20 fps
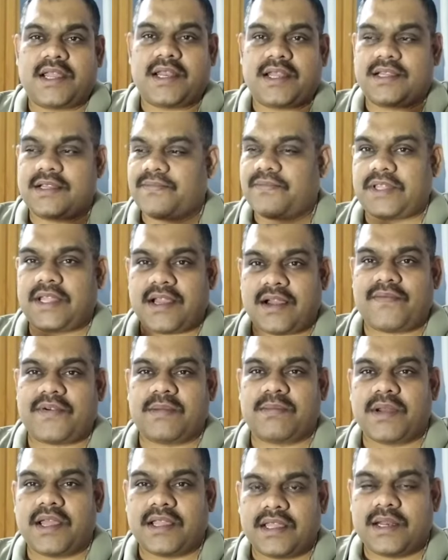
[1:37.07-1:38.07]
எனக்கு
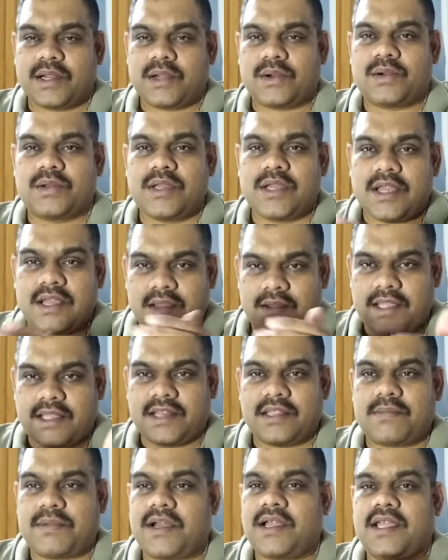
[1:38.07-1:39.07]
கம்ஃபர்டபுளாக இருக்கும்
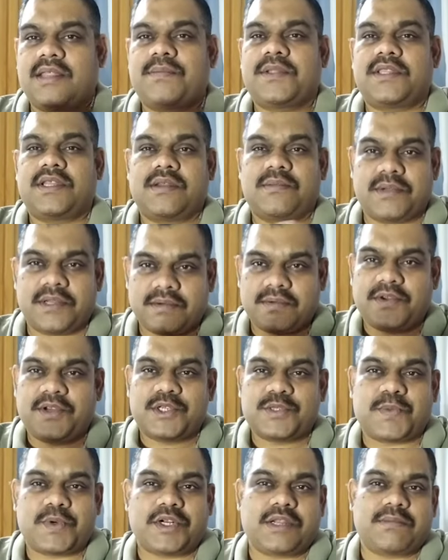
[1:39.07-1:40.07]
இருந்தோமா அதை பற்றி நம்ம
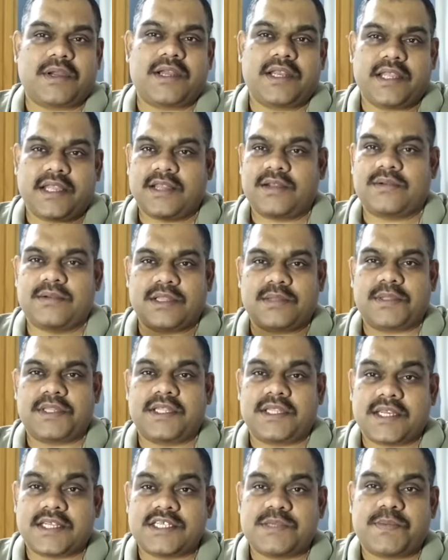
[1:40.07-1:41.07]
வீடியோஸ் போட்டோமா நீங்களும் அதை
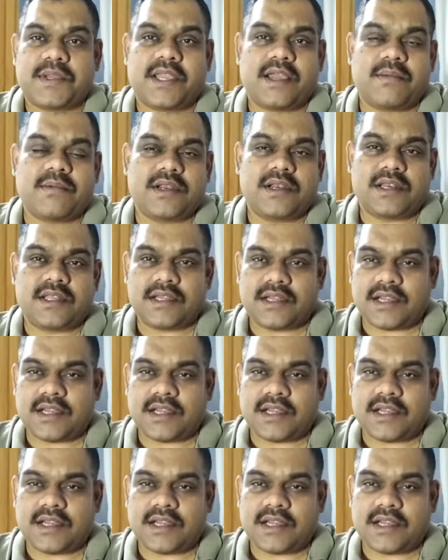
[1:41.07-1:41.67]
பற்றி தெரிஞ்சுப்பீங்க அப்படின்ற